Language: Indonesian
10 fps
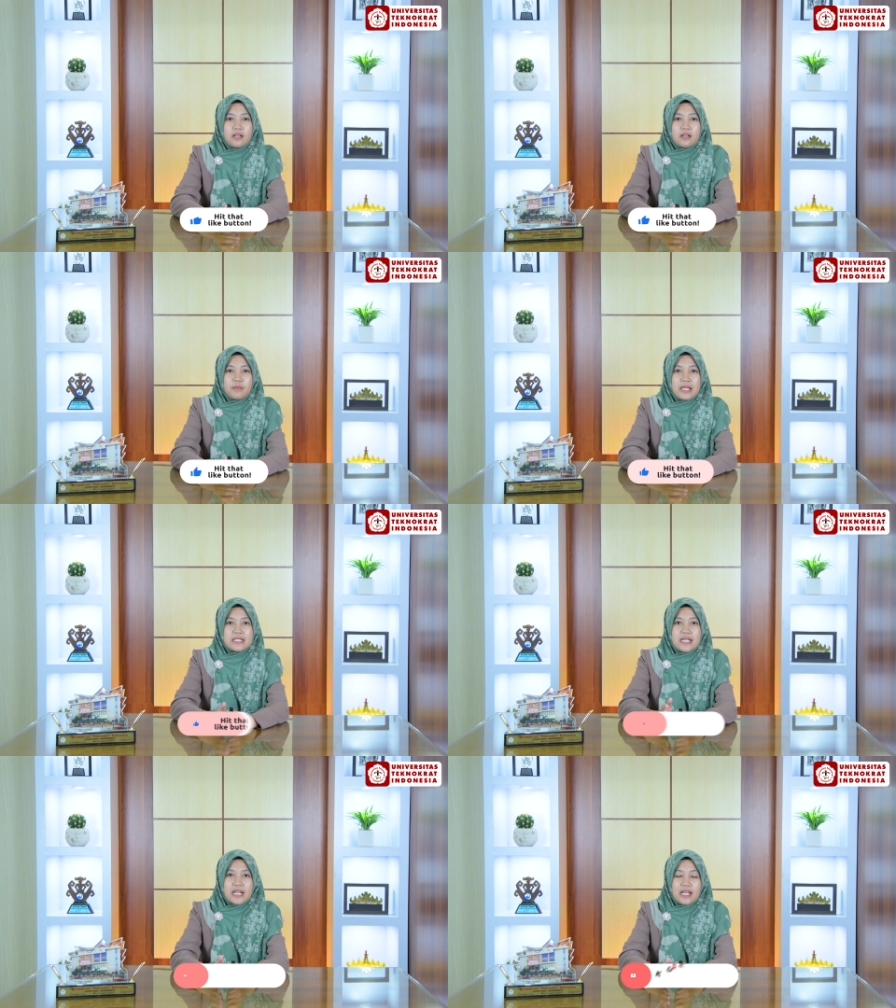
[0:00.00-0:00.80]
uh,
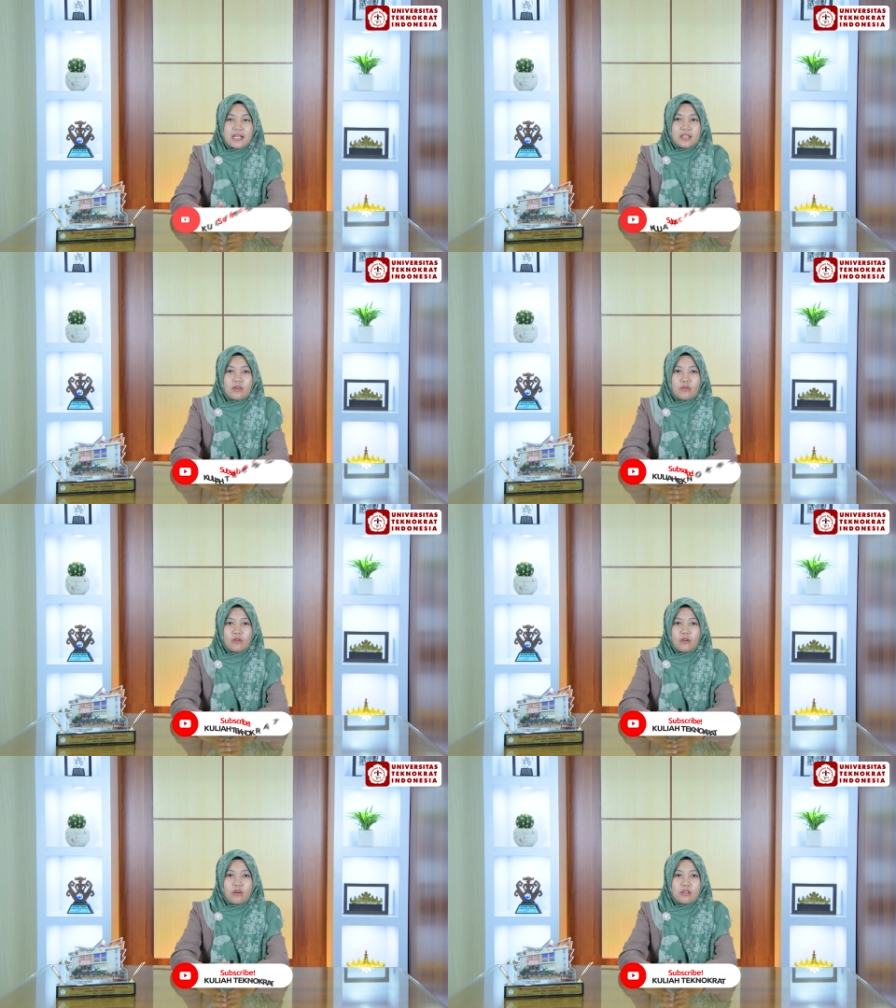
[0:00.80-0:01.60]
pelajaran
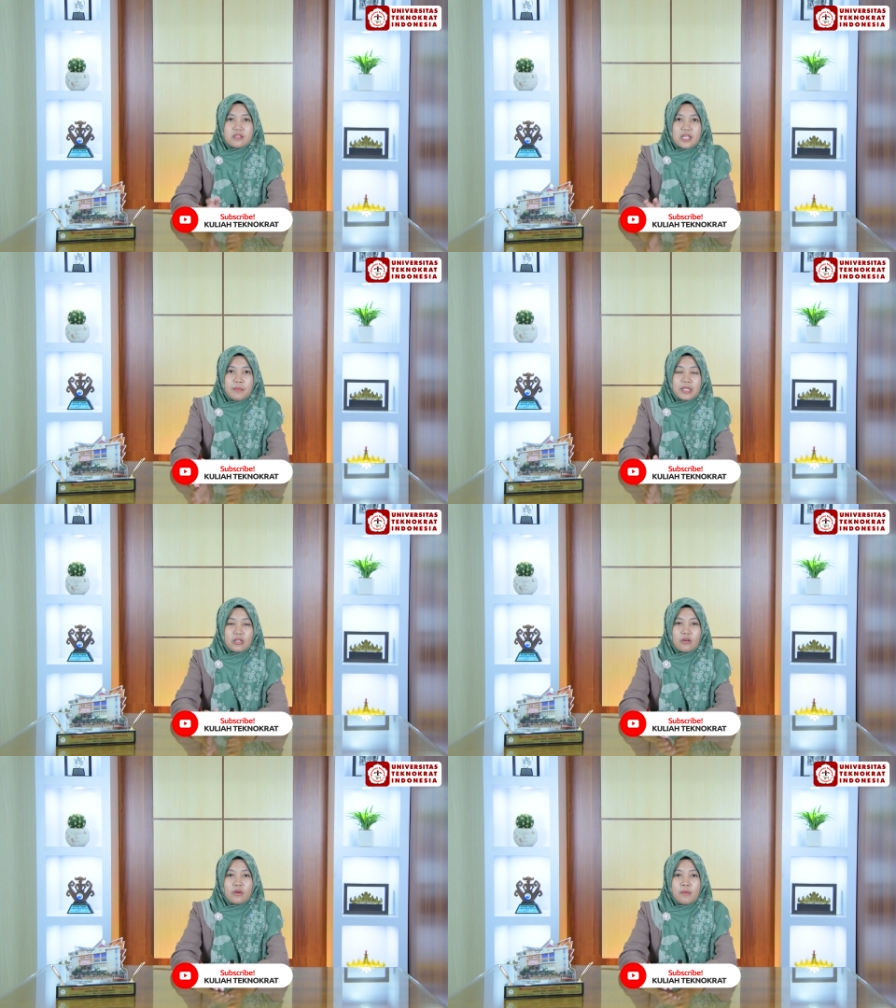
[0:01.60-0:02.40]
atau konsep
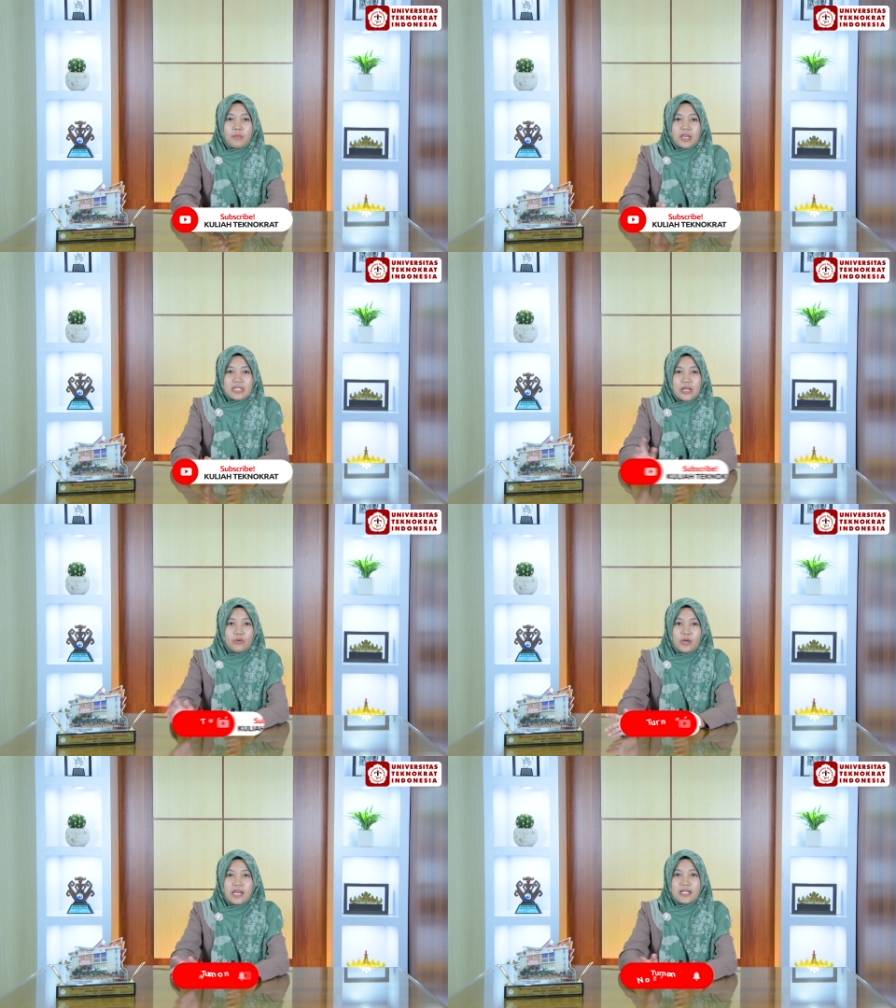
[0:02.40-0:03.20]
atau
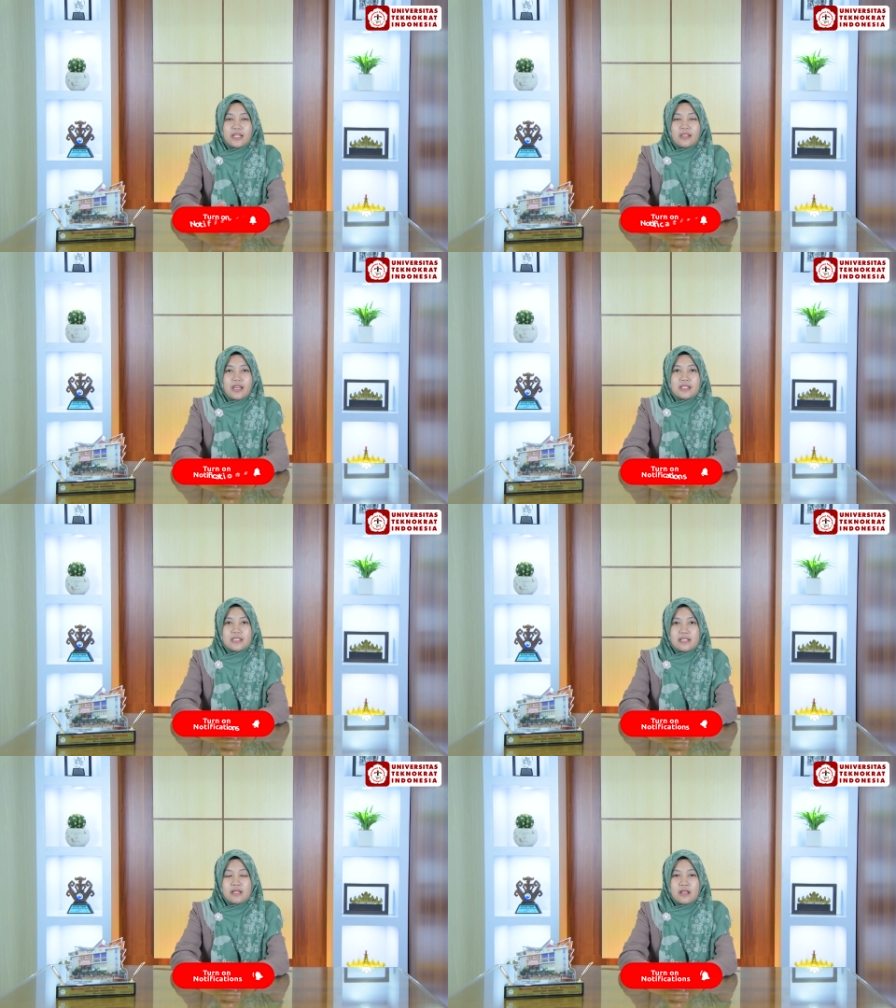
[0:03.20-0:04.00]
pengetahuan gitu ya.
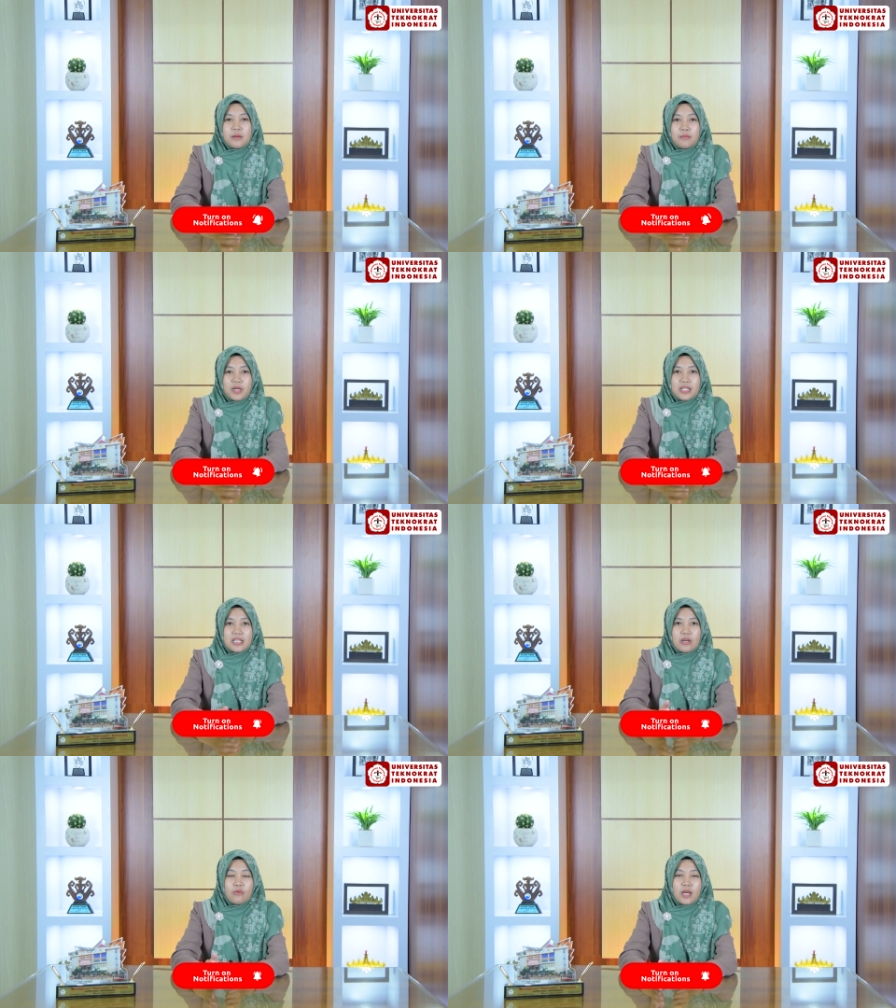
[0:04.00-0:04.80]
Jadi
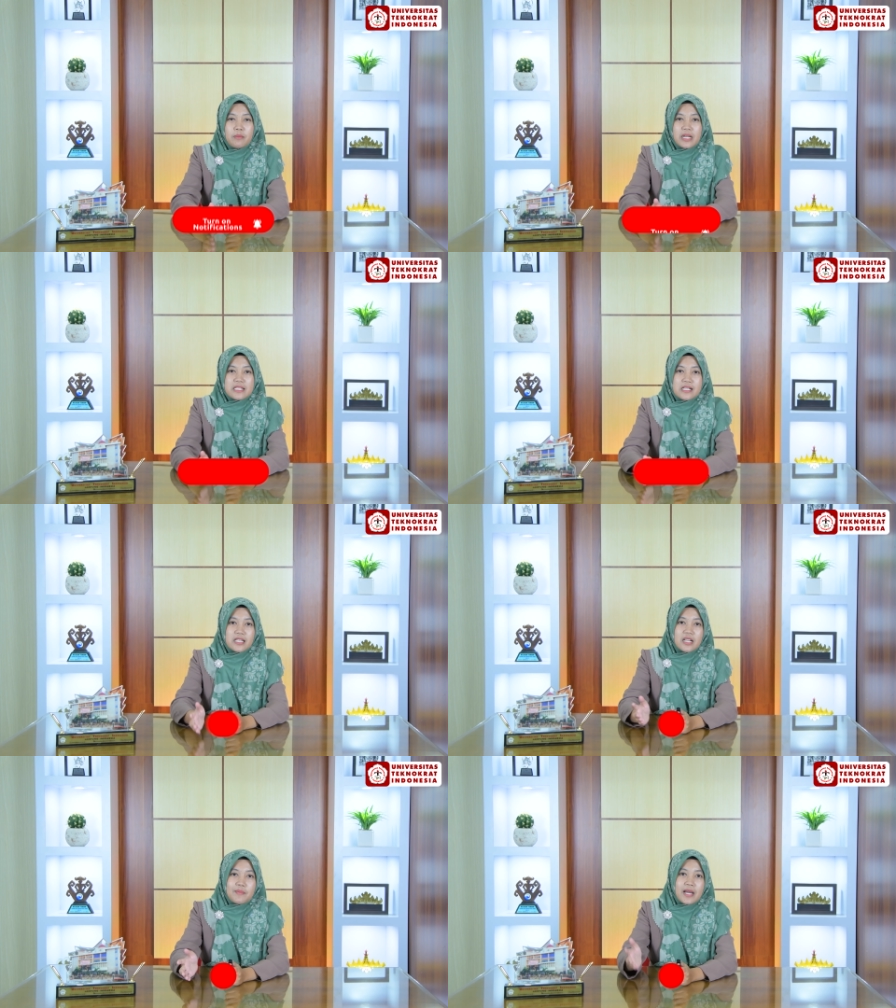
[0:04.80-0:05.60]
pengetahuan
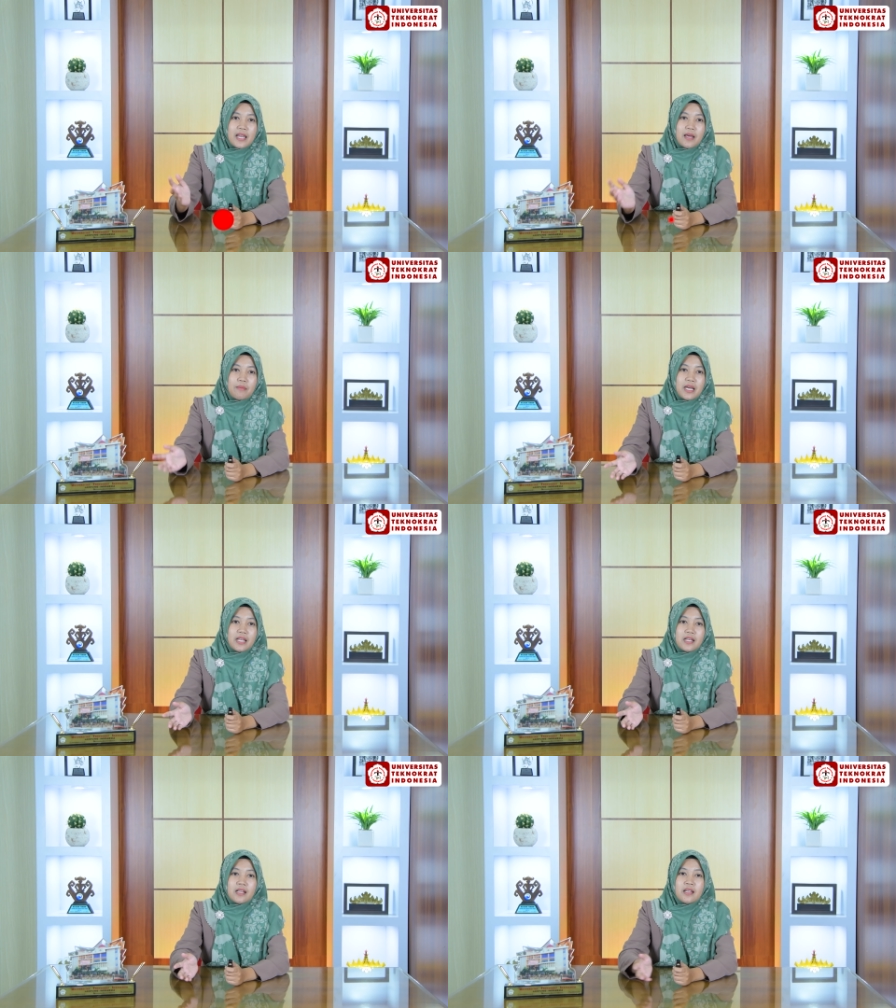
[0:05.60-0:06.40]
berasal dari
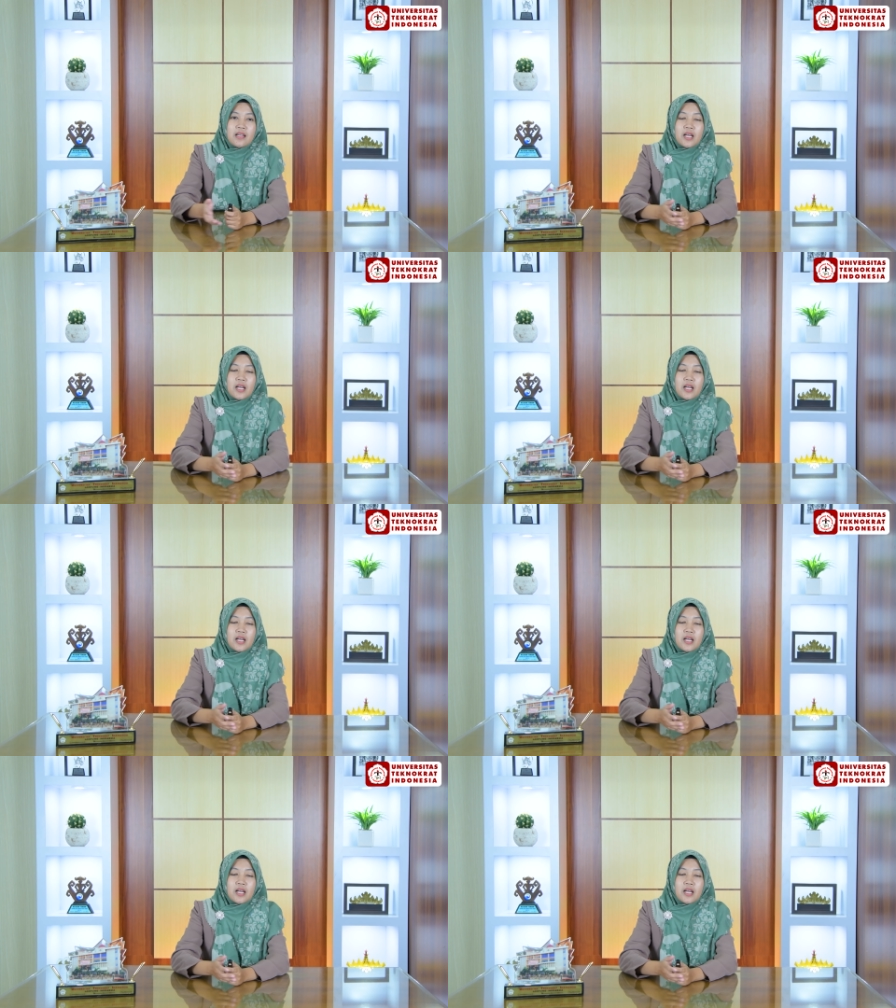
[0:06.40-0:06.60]
pengalaman.